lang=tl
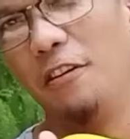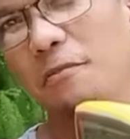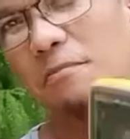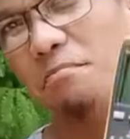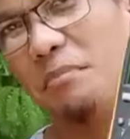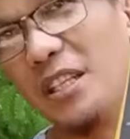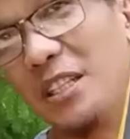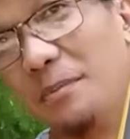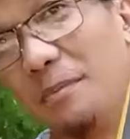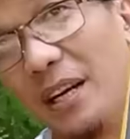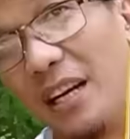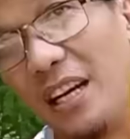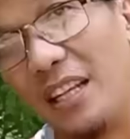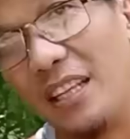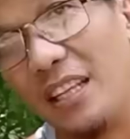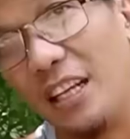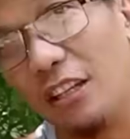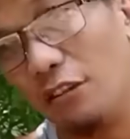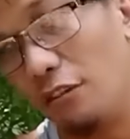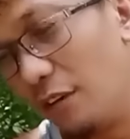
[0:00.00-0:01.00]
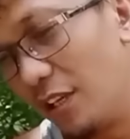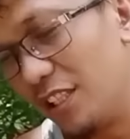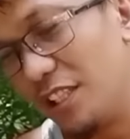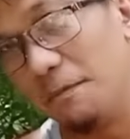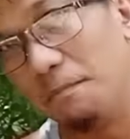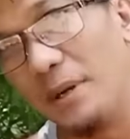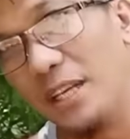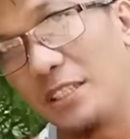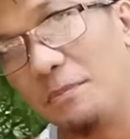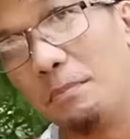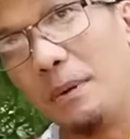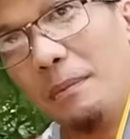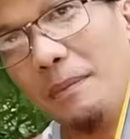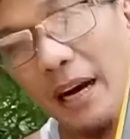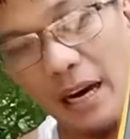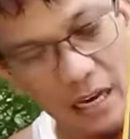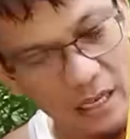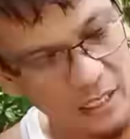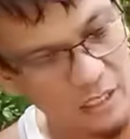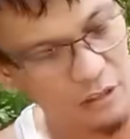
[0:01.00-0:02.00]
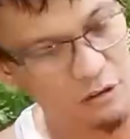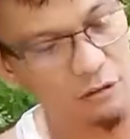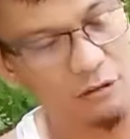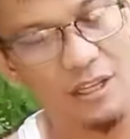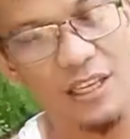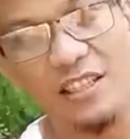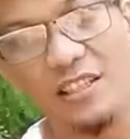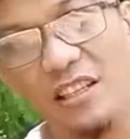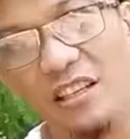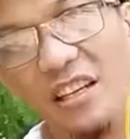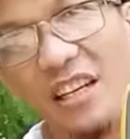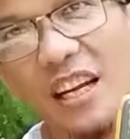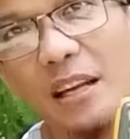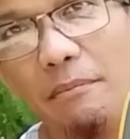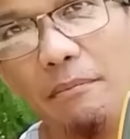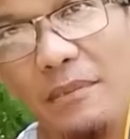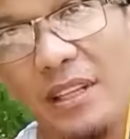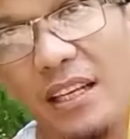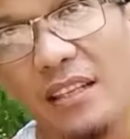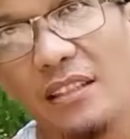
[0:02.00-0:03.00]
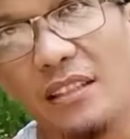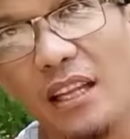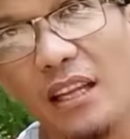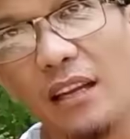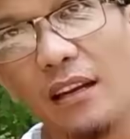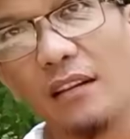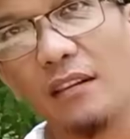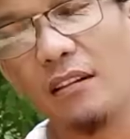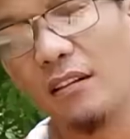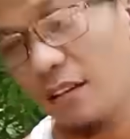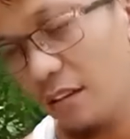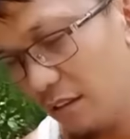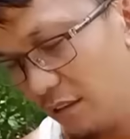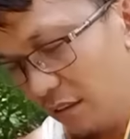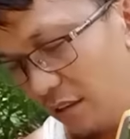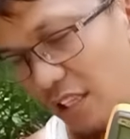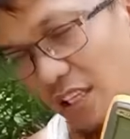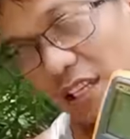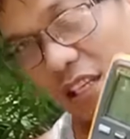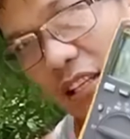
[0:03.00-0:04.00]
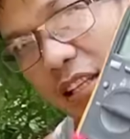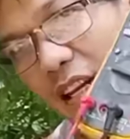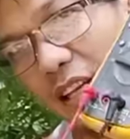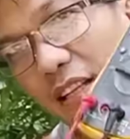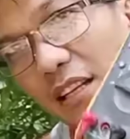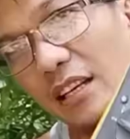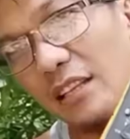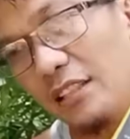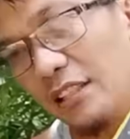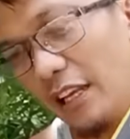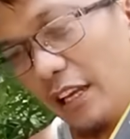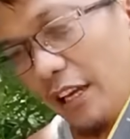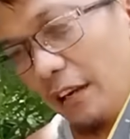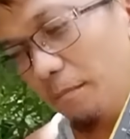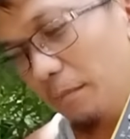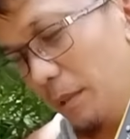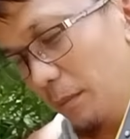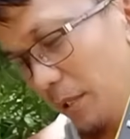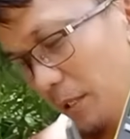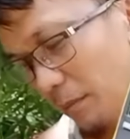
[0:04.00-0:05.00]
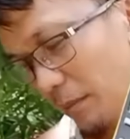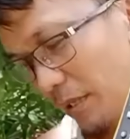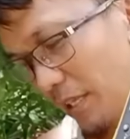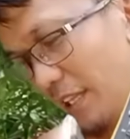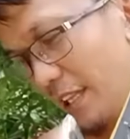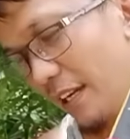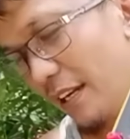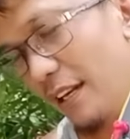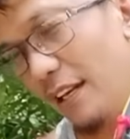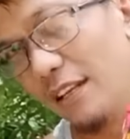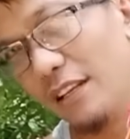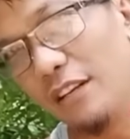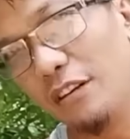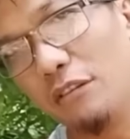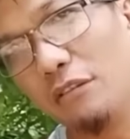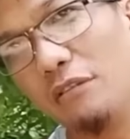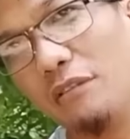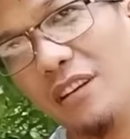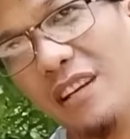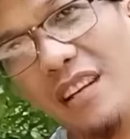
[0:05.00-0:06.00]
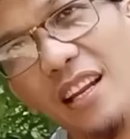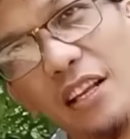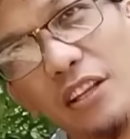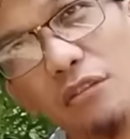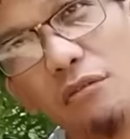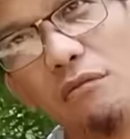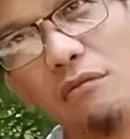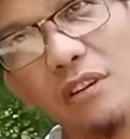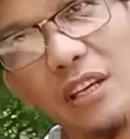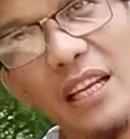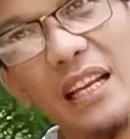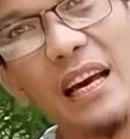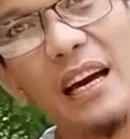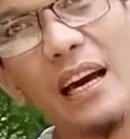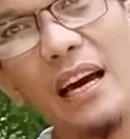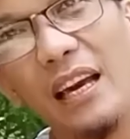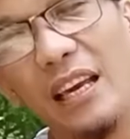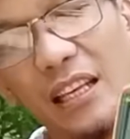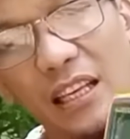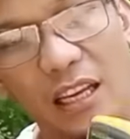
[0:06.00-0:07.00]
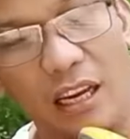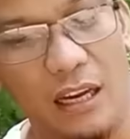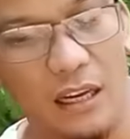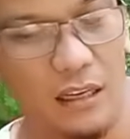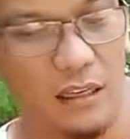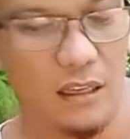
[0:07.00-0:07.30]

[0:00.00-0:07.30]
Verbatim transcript: mas maganda to kasi mas mamahalin to kaysa yung clamp tester. Digital tester, mamimeter natin kung ilan yung kinakain niyang